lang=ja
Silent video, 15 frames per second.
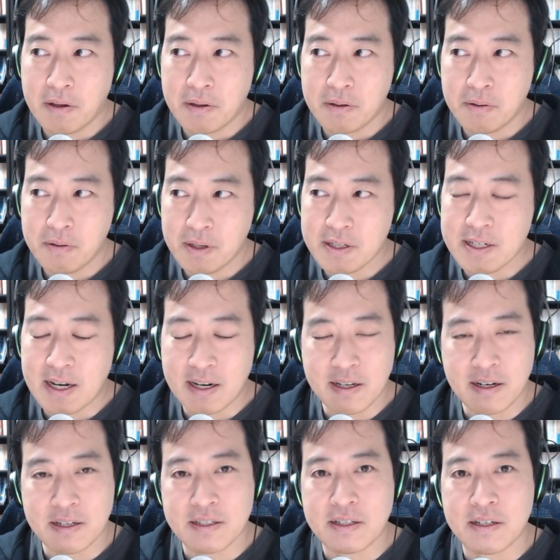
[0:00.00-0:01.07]
そういう人たちにあり
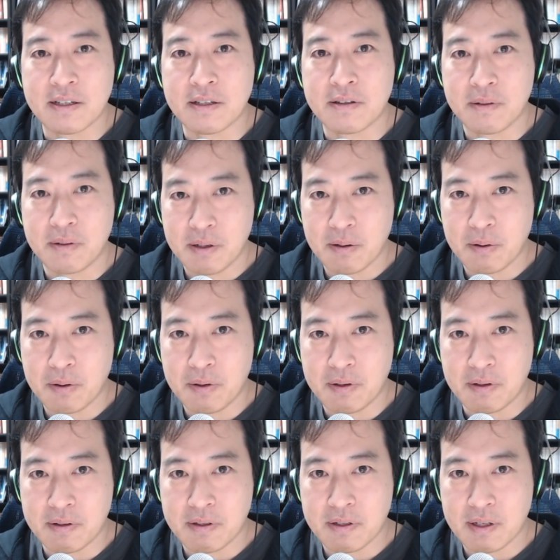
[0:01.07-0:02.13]
がちなんですよねこうい
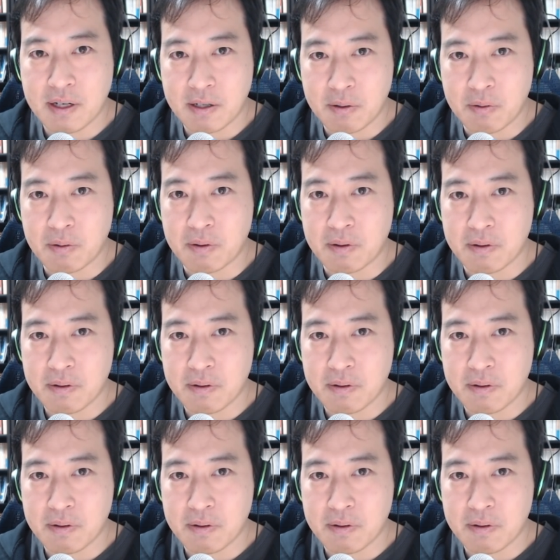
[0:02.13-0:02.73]
うあの